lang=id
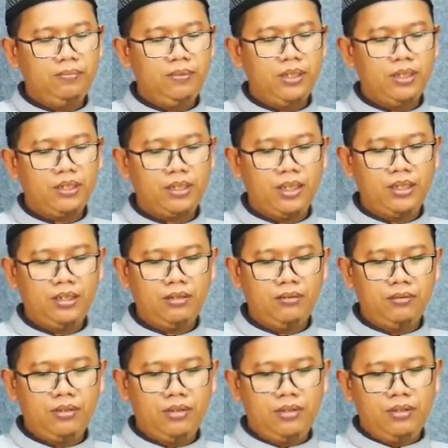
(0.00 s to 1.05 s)
bahkan
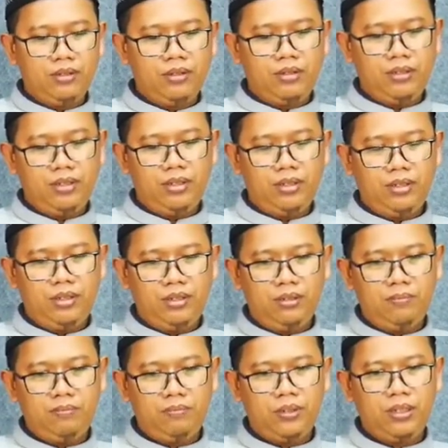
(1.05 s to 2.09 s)

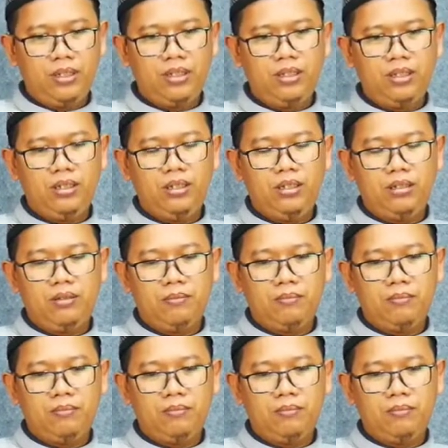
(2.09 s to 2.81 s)
diberi